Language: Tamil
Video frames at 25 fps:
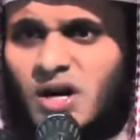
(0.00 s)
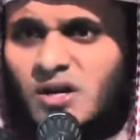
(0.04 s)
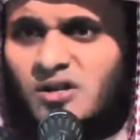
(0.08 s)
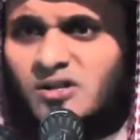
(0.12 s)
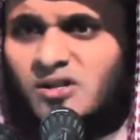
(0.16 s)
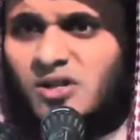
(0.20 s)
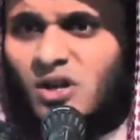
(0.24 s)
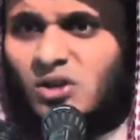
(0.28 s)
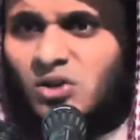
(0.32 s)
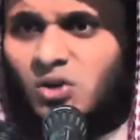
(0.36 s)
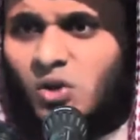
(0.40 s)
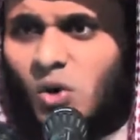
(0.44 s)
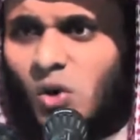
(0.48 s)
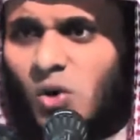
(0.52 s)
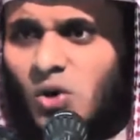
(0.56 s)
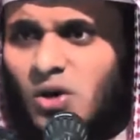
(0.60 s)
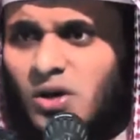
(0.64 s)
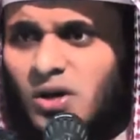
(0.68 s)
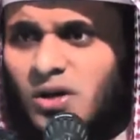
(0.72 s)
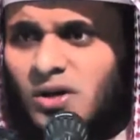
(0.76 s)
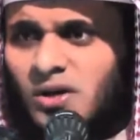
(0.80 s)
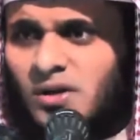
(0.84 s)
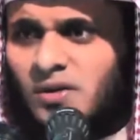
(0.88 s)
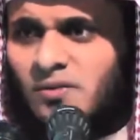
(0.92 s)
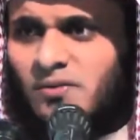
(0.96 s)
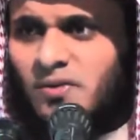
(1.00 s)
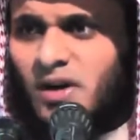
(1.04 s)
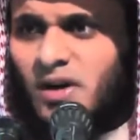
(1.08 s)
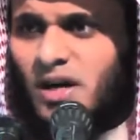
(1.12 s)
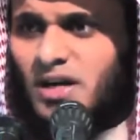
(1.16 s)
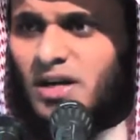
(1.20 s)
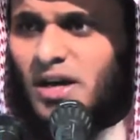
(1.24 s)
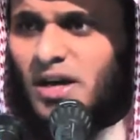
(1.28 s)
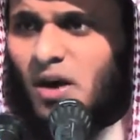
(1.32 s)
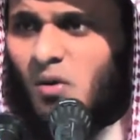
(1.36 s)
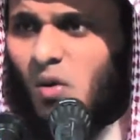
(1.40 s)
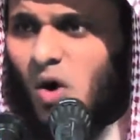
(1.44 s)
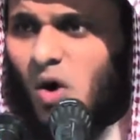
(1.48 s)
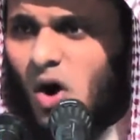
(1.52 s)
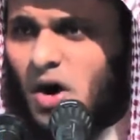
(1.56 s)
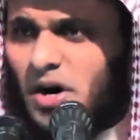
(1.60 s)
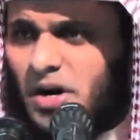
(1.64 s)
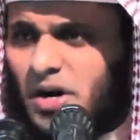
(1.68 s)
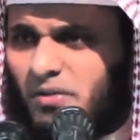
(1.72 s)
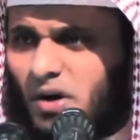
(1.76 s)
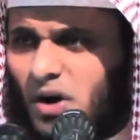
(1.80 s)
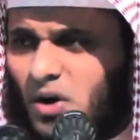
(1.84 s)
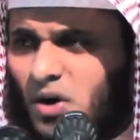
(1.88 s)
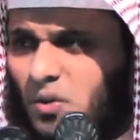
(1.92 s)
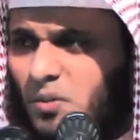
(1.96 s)
கஷ்டத்தோடு வெளியே
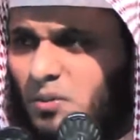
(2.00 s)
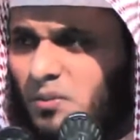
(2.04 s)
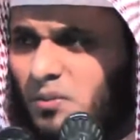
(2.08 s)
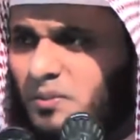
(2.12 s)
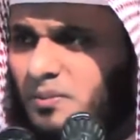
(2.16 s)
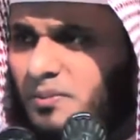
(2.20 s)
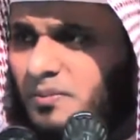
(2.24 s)
ஓடி வரும்